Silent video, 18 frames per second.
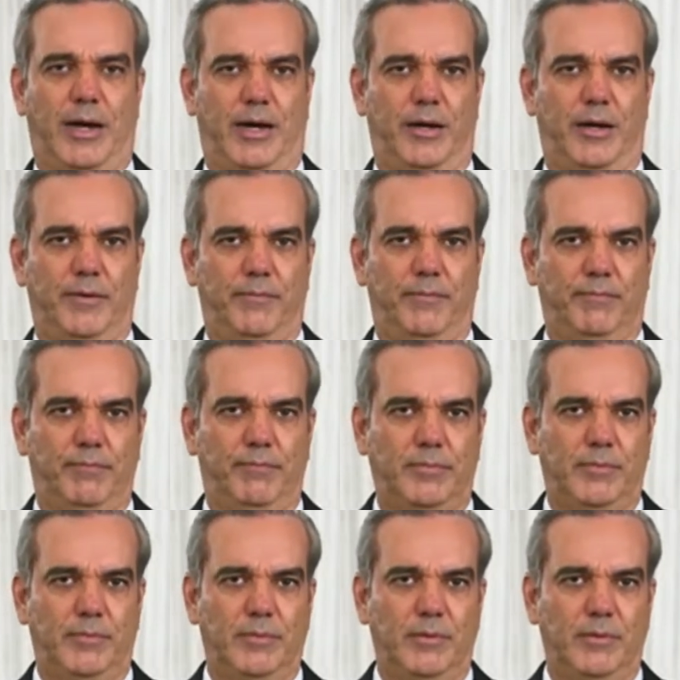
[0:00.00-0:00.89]
el
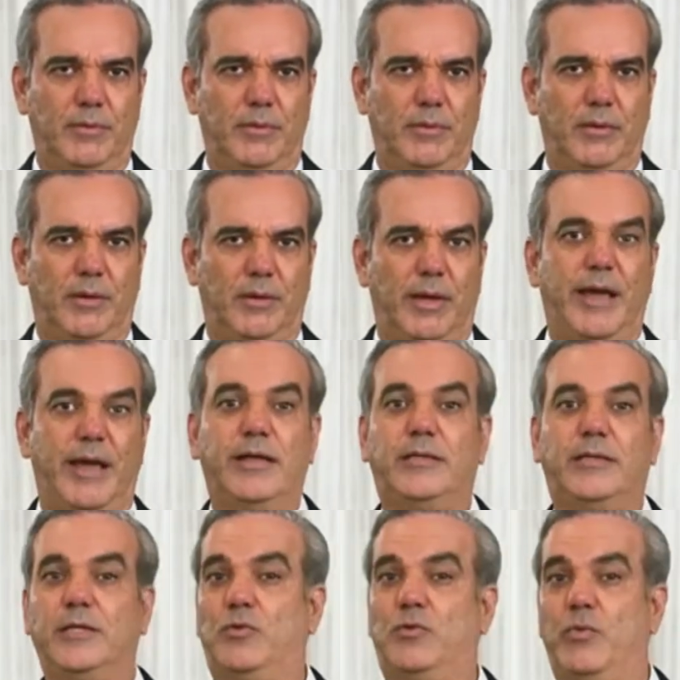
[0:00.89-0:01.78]
Ministerio
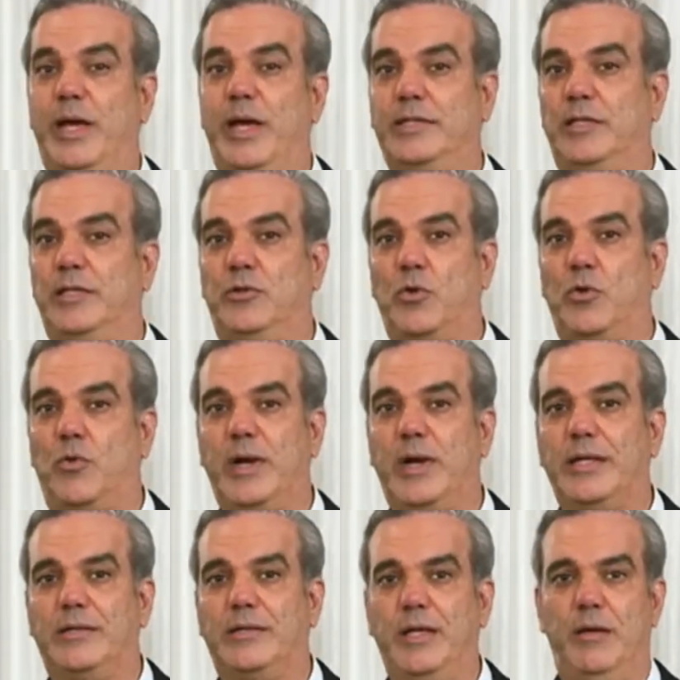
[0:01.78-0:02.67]
Administrativo y
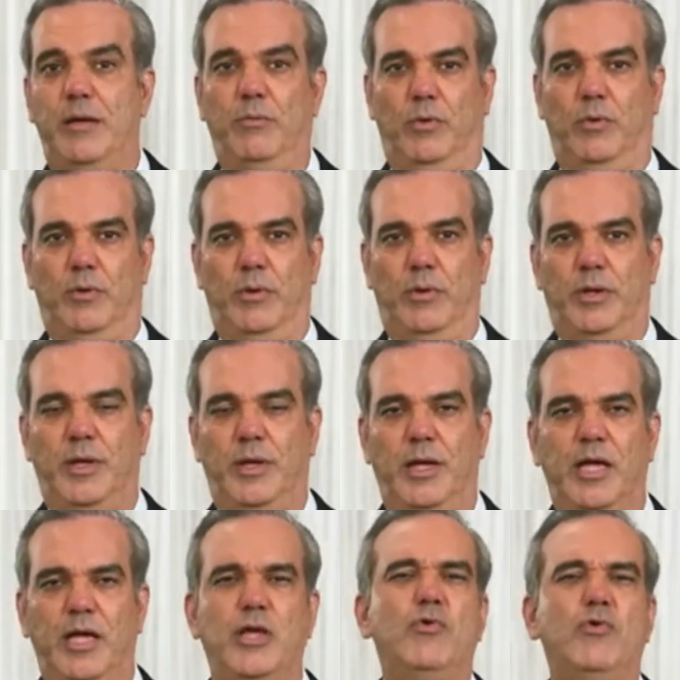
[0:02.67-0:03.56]
el Banco de
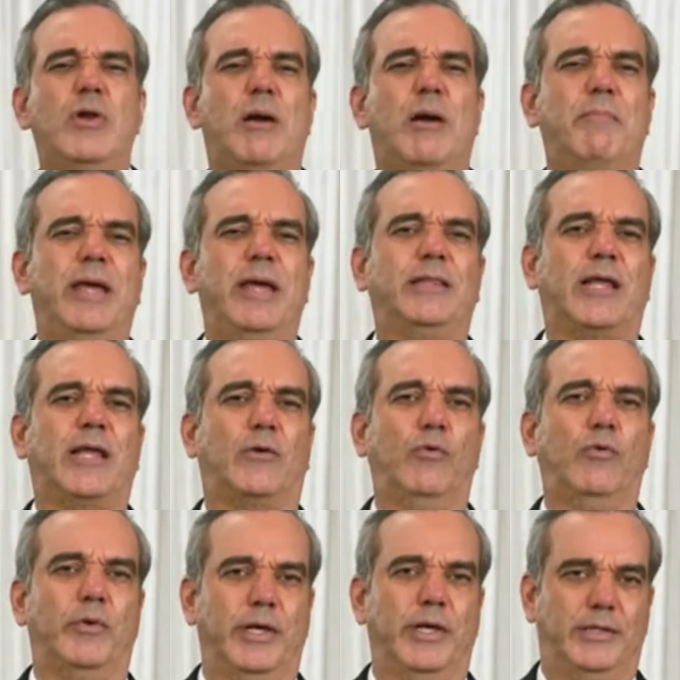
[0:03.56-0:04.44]
Reservas. En Santiago
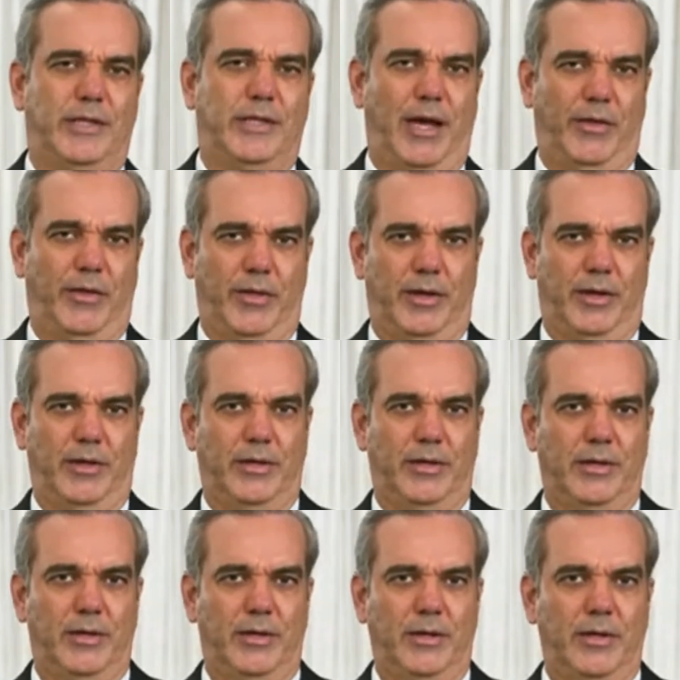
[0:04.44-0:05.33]
también lo va a hacer el
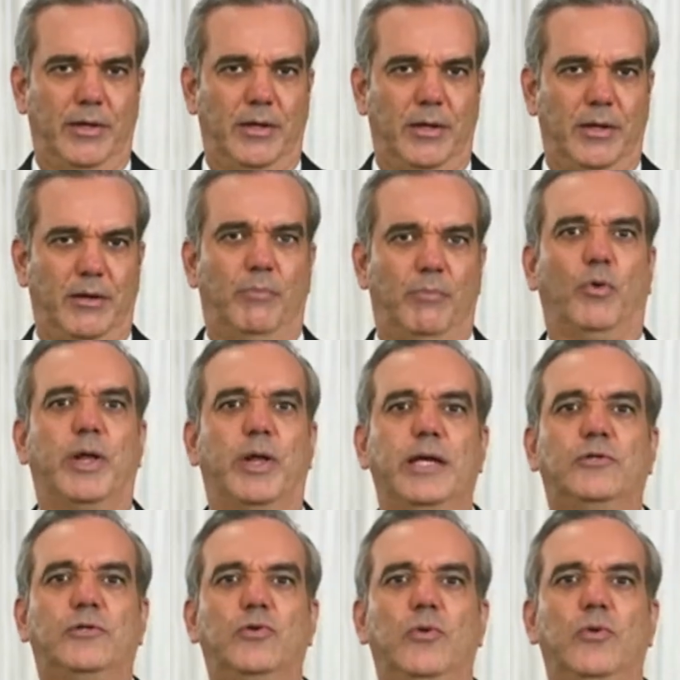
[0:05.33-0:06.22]
gobierno y el Banco de
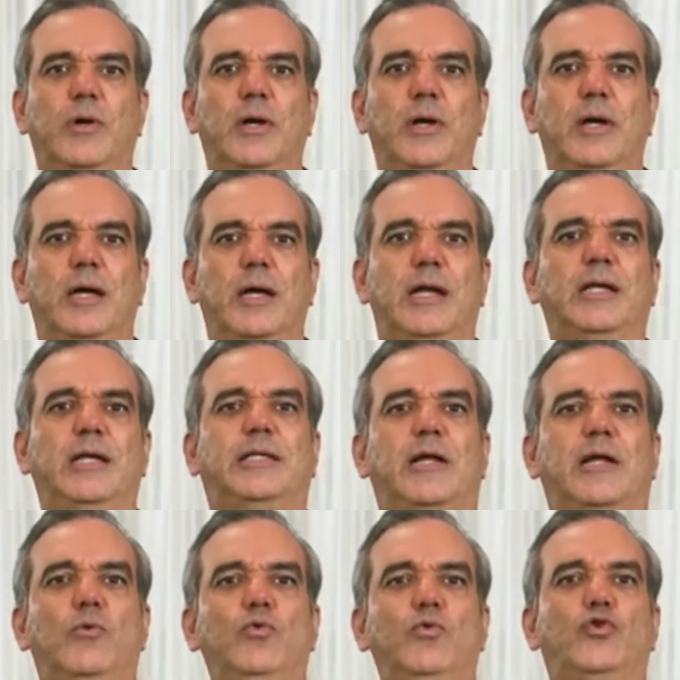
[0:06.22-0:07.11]
Reservas también.
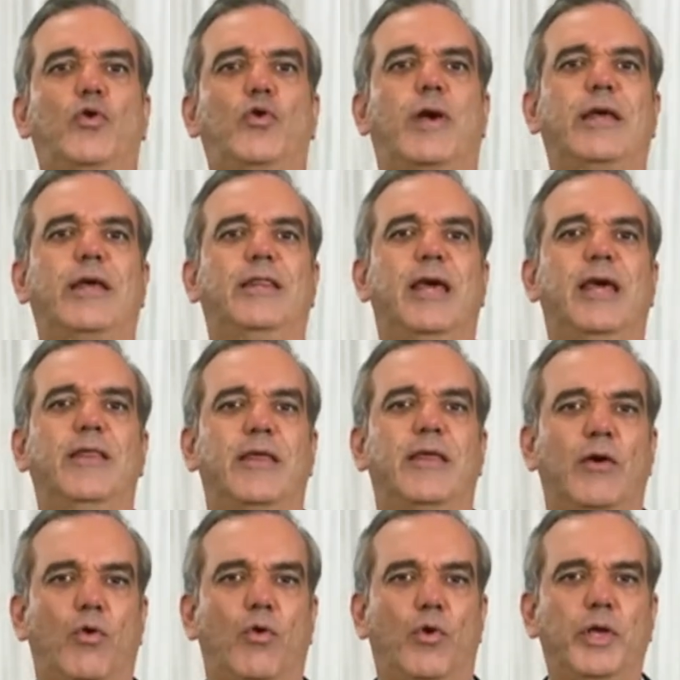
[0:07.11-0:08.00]
Es un
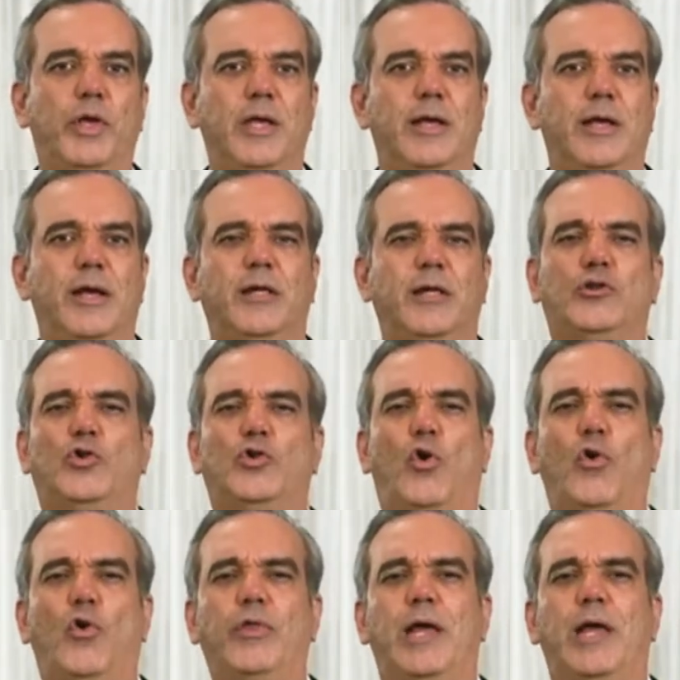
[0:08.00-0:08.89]
parque
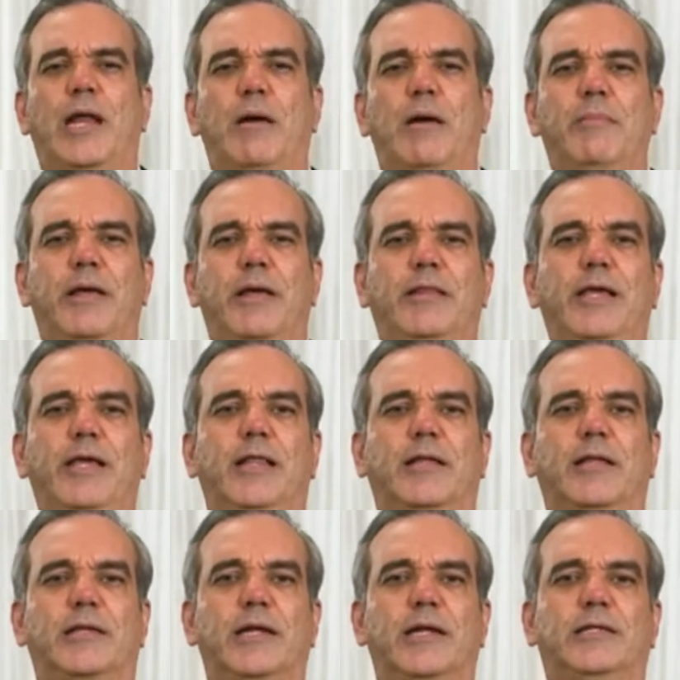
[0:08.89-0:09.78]
familiar, es un parque
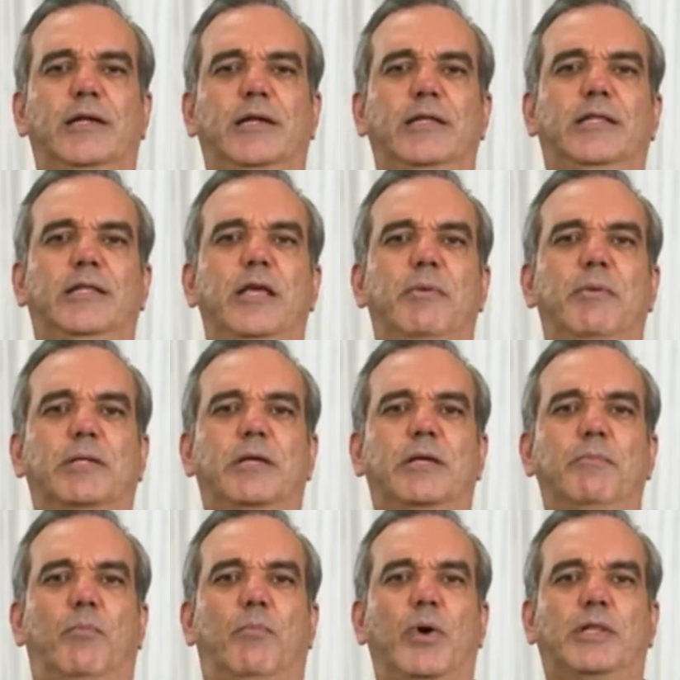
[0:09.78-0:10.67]
con
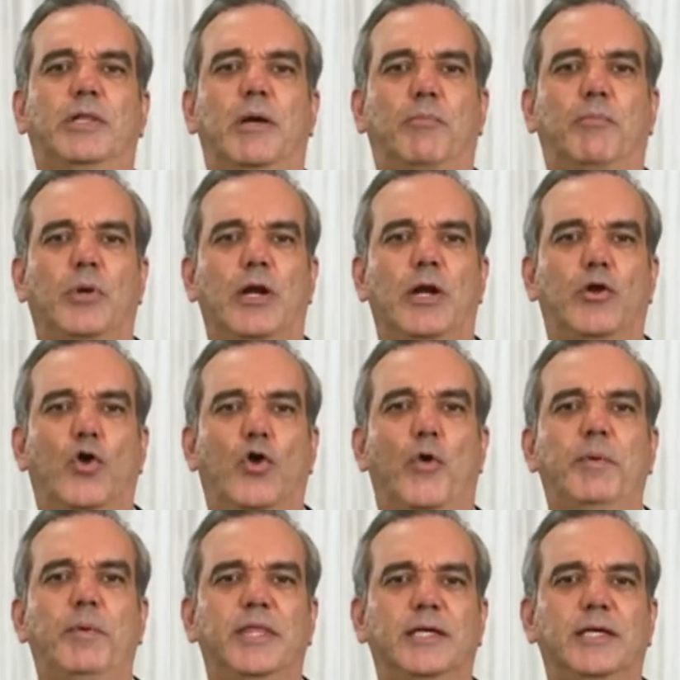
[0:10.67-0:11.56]
atracciones
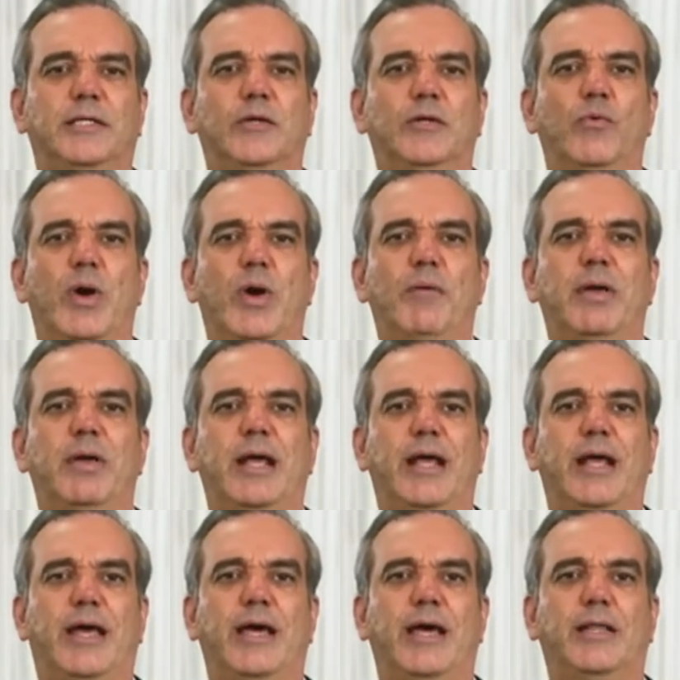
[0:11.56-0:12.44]
infantiles. Es, algo
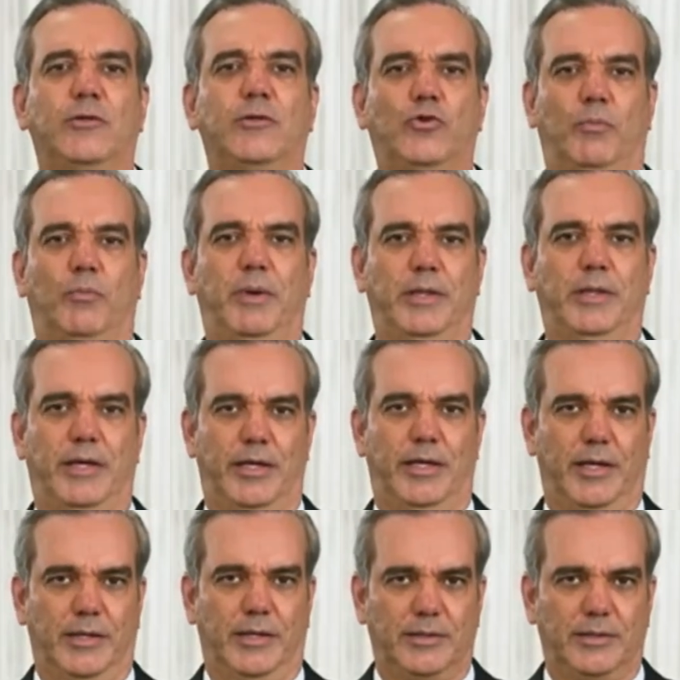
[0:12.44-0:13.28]
parecido, Dani,